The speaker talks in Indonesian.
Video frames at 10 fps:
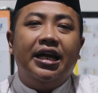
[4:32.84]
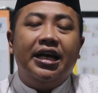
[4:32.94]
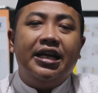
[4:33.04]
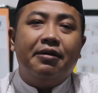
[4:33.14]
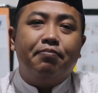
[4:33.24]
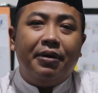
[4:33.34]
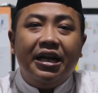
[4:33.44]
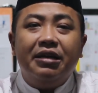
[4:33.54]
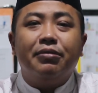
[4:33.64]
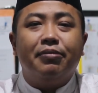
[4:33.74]
adalah yang
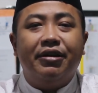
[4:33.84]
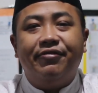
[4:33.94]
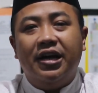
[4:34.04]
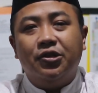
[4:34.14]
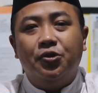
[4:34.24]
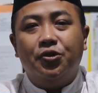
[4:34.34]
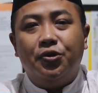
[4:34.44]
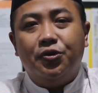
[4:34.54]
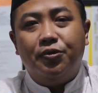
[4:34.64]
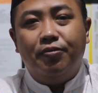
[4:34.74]
paling bermanfaat
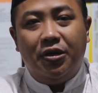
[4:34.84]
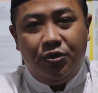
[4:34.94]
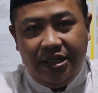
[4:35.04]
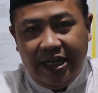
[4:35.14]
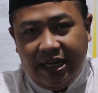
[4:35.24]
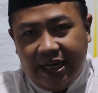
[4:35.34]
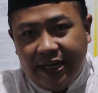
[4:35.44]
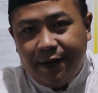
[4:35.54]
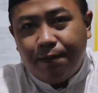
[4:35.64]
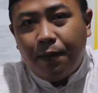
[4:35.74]
untuk manusia
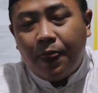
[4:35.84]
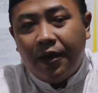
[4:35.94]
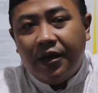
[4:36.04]
yang lain.